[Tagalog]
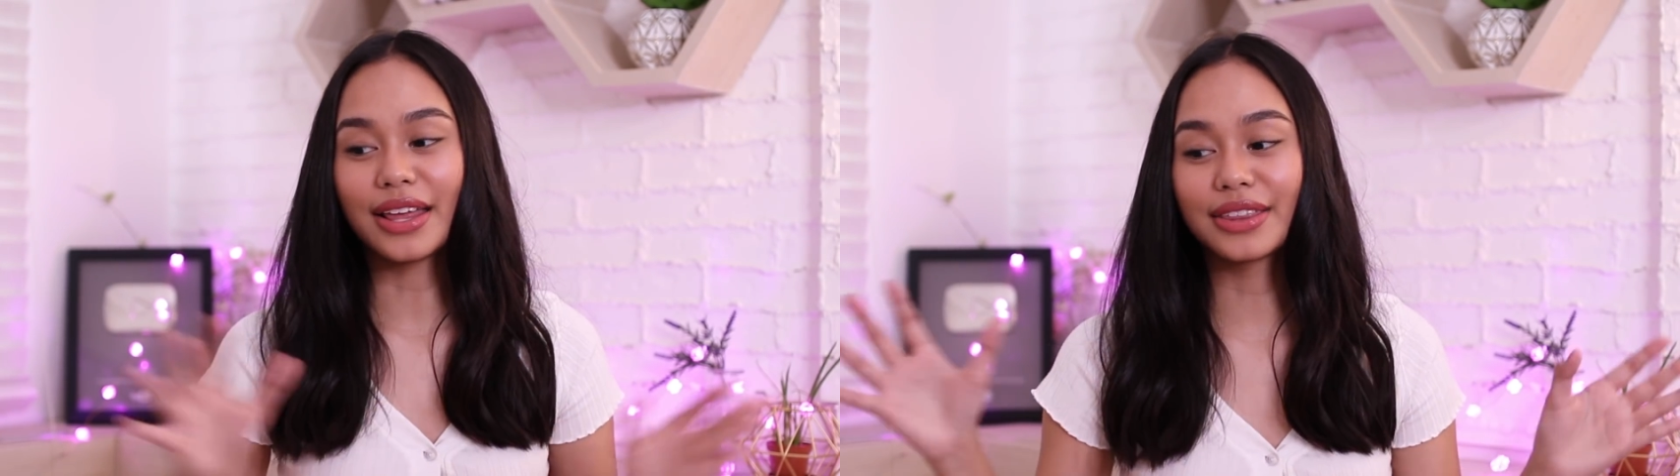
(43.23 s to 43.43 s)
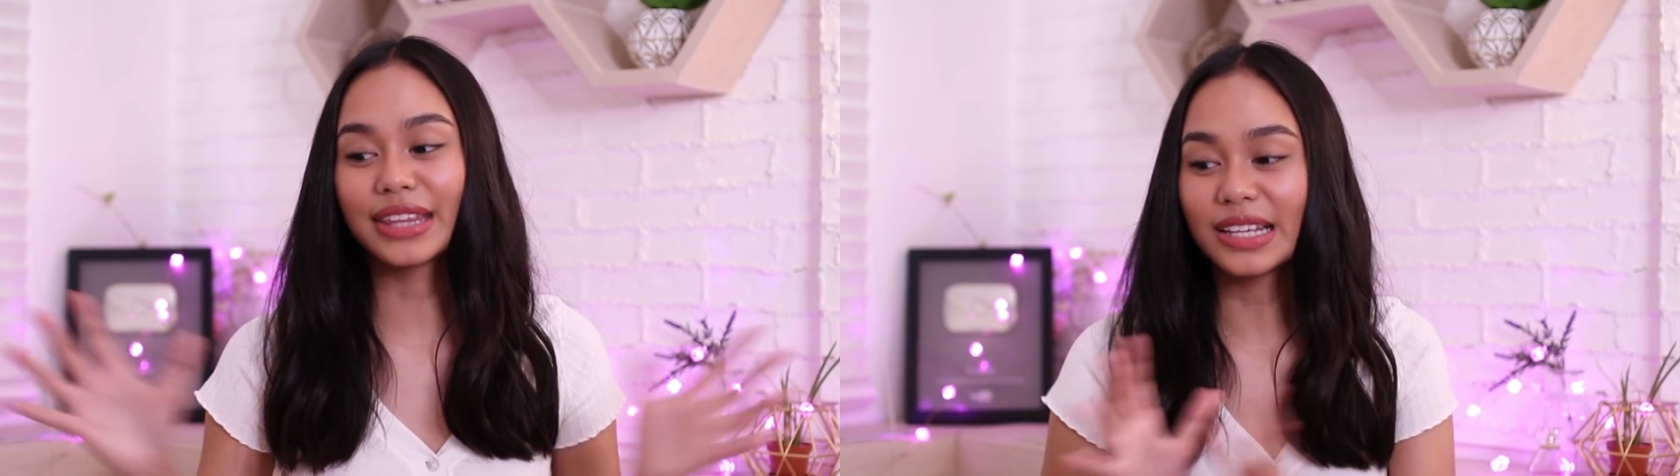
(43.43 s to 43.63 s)

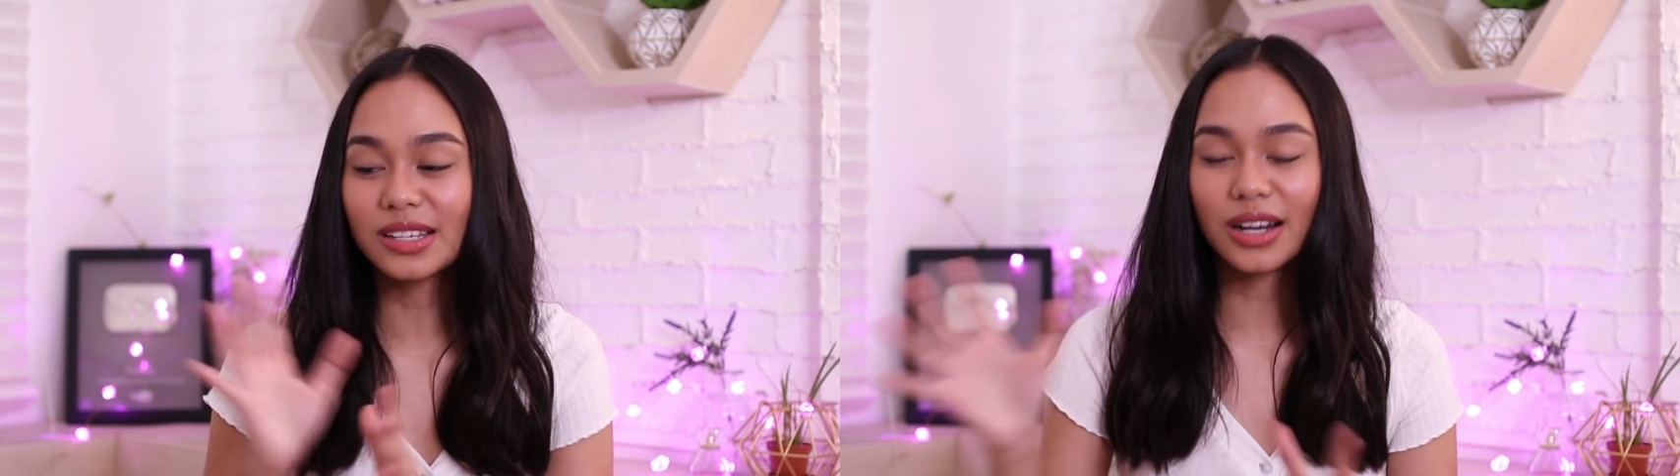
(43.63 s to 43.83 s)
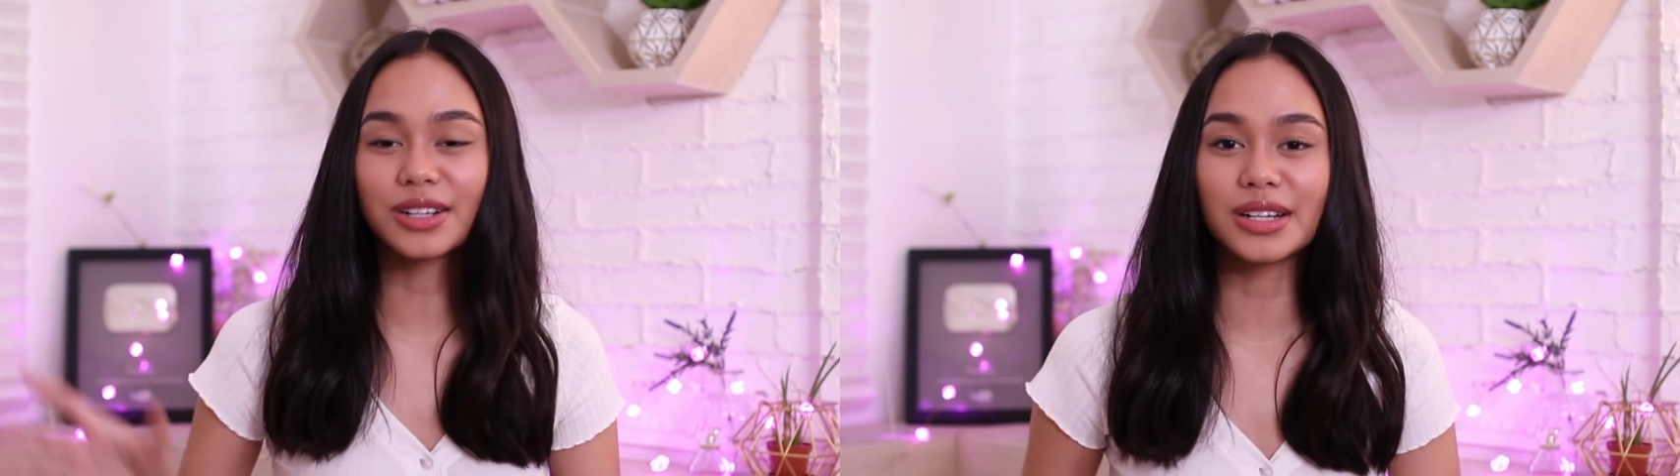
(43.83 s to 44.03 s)
And
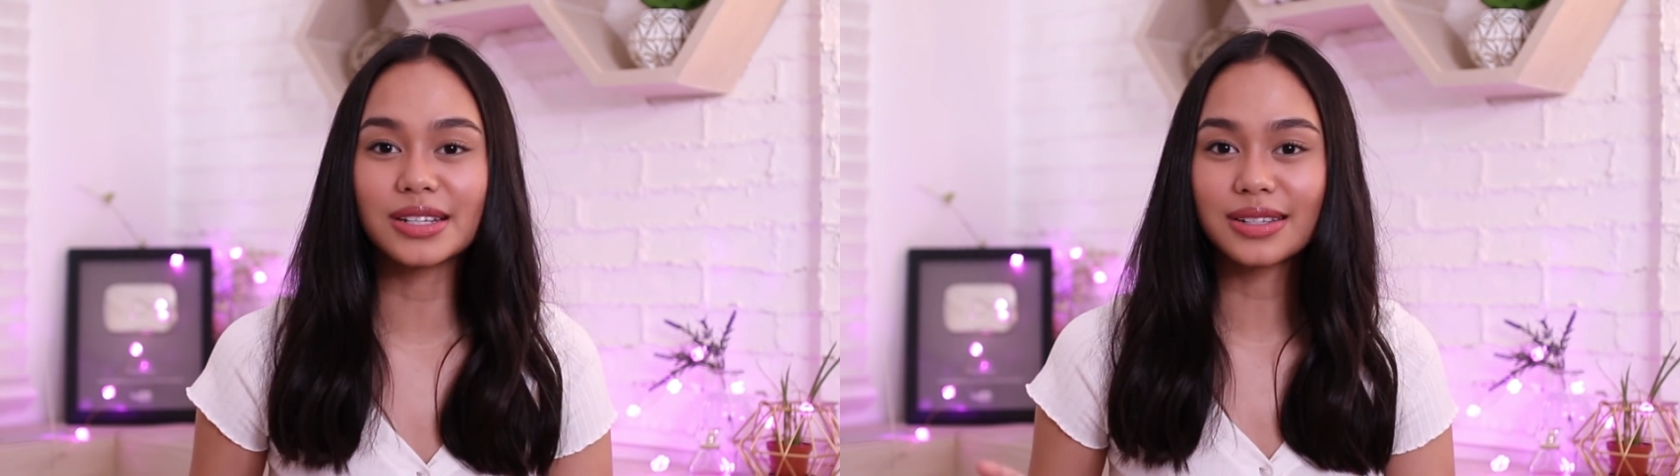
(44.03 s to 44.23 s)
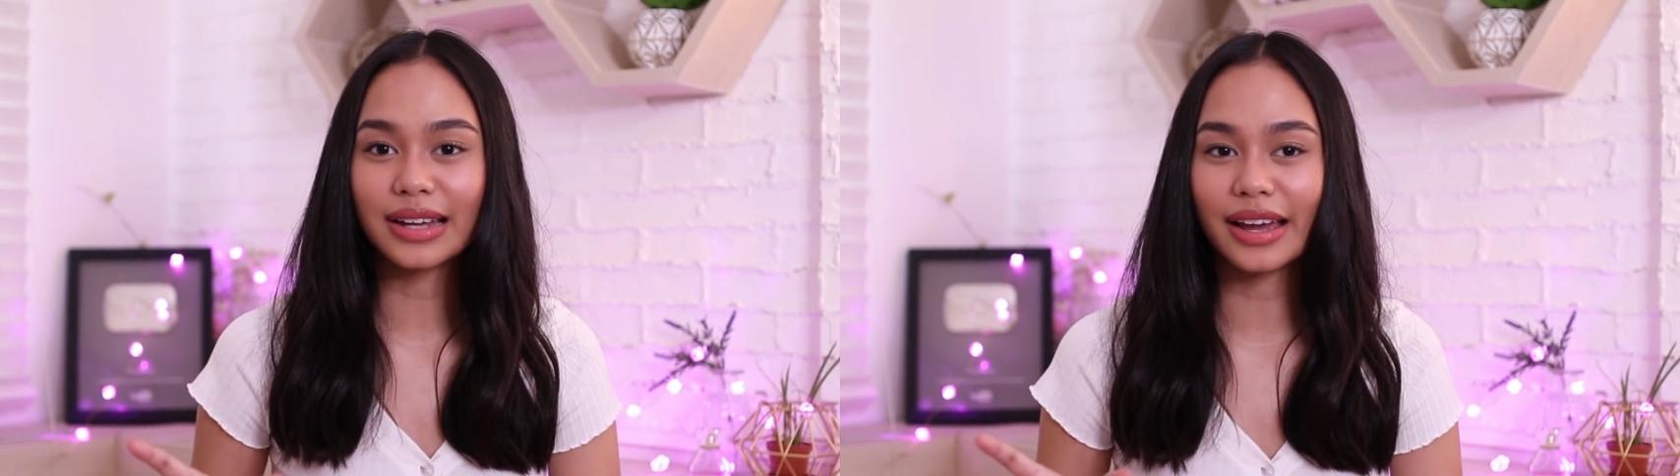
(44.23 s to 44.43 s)
these are
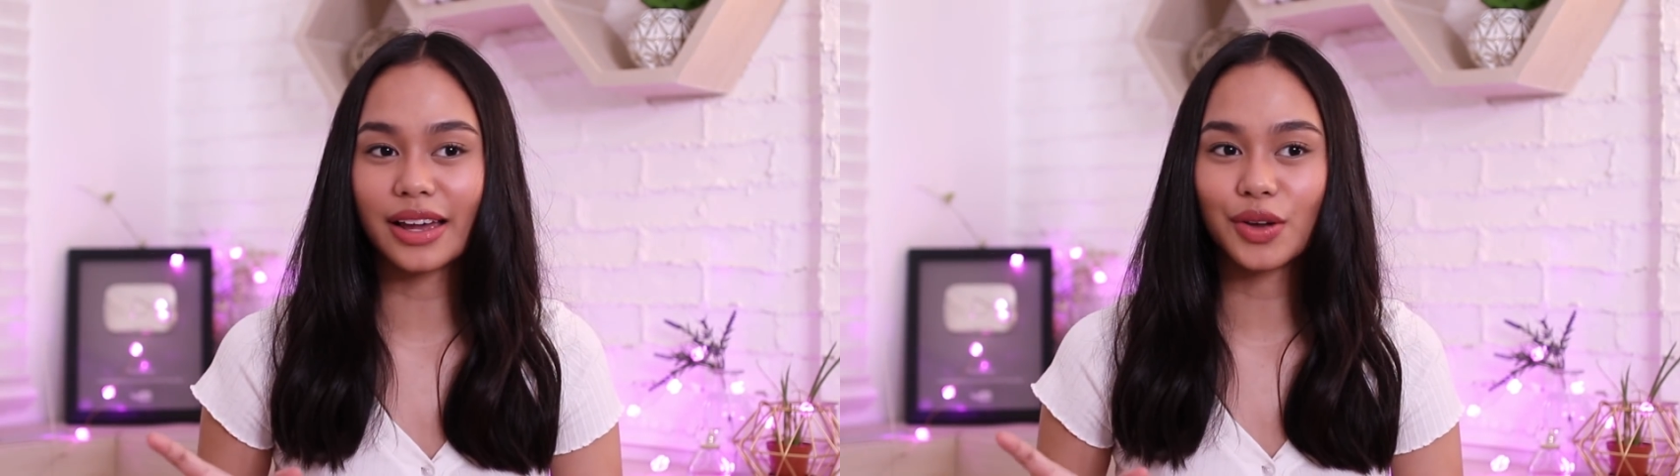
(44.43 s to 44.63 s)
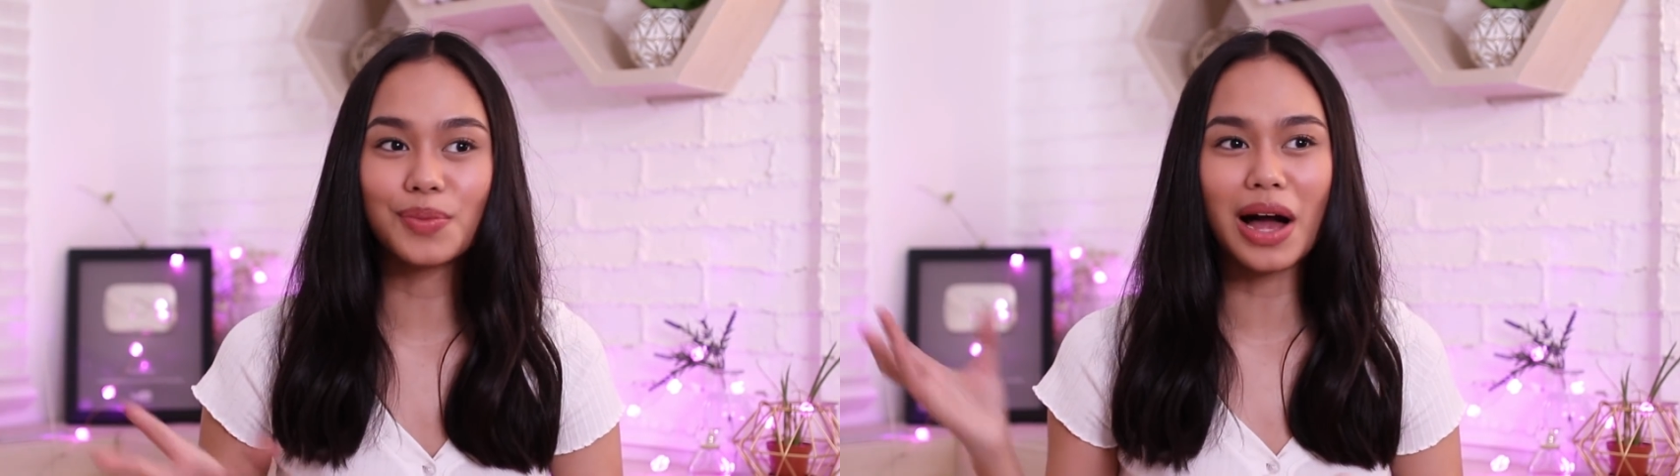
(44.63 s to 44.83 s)
just
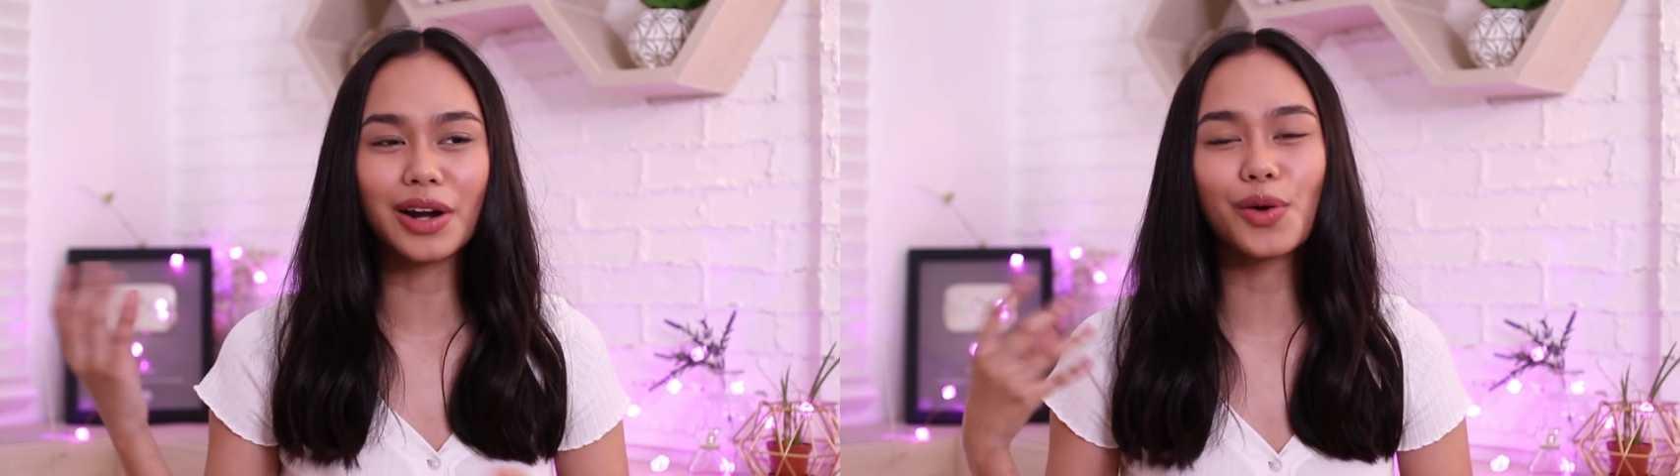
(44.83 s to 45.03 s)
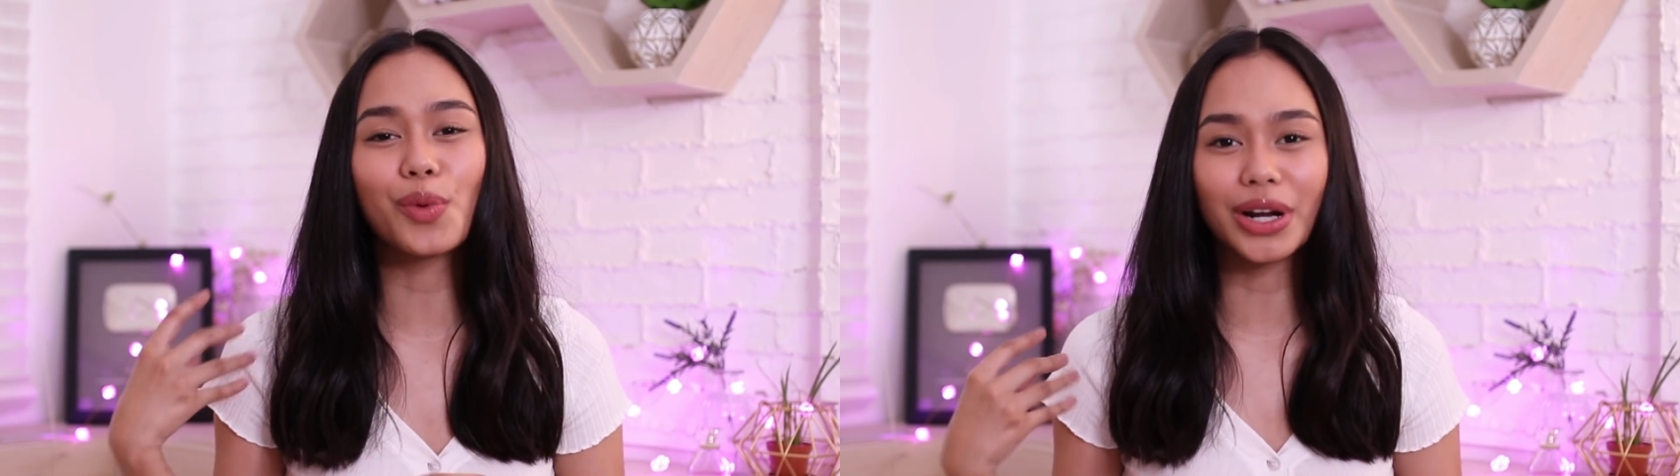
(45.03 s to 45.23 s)
like yung
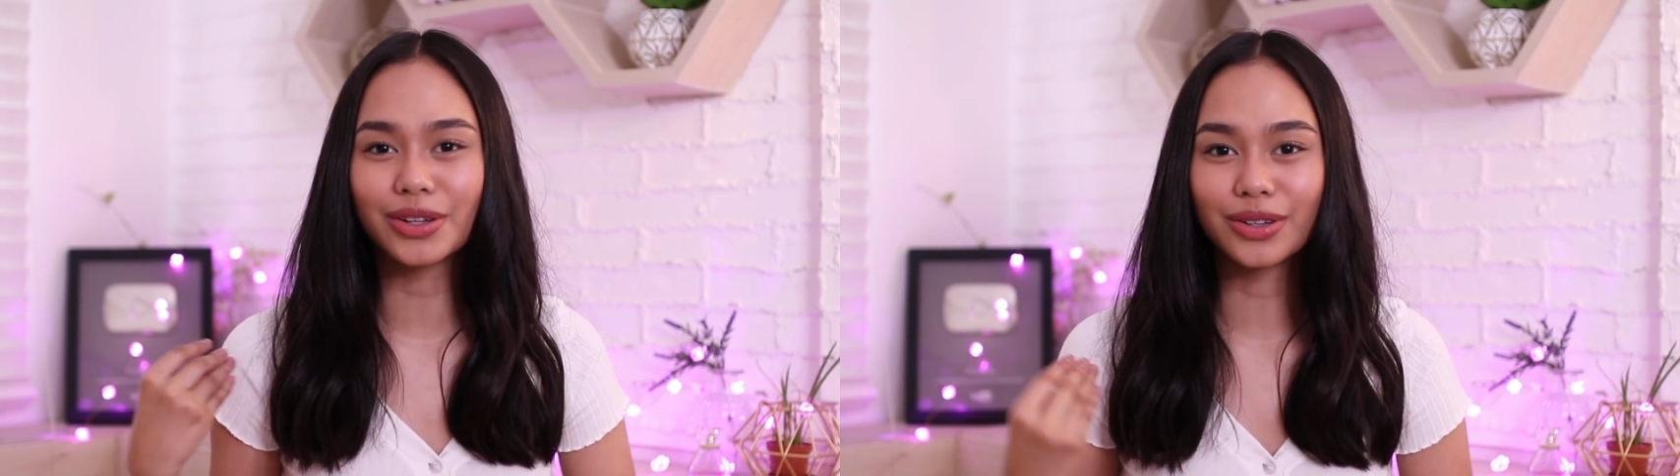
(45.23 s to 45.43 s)
mga reward